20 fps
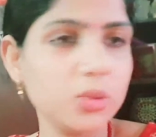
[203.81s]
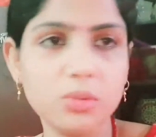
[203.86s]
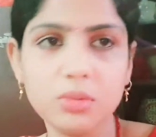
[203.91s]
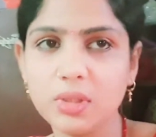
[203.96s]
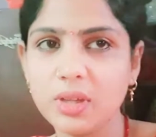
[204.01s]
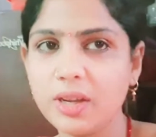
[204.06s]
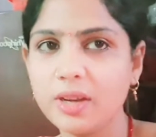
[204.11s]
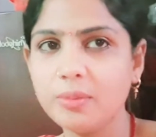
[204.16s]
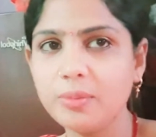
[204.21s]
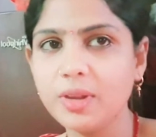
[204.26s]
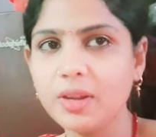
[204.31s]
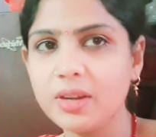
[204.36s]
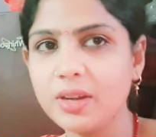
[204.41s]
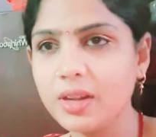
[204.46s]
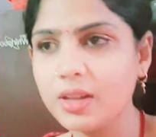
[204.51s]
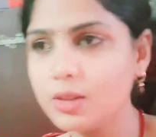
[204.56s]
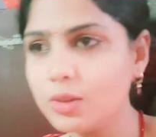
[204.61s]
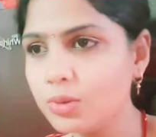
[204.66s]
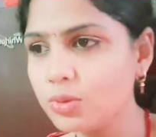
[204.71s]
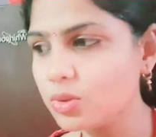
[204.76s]
दूध गर्म कर
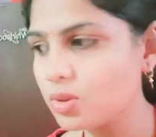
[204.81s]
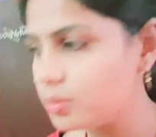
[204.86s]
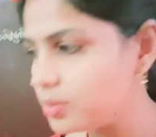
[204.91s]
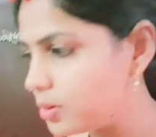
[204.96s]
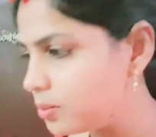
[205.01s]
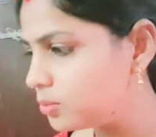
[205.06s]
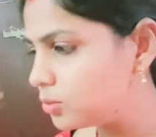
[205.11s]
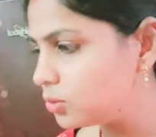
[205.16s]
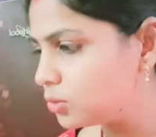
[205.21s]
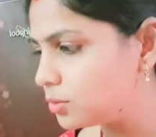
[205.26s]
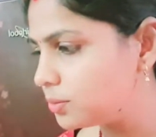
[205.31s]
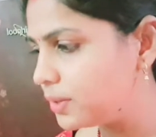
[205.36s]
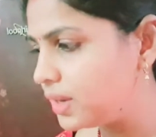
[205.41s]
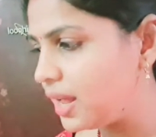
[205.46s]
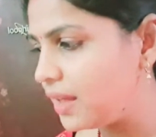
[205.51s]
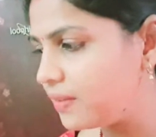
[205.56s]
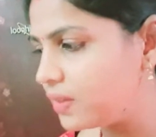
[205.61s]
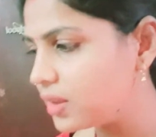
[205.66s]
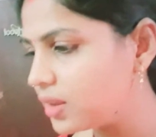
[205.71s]
रहे हैं तो उसको भी हम दूध पिला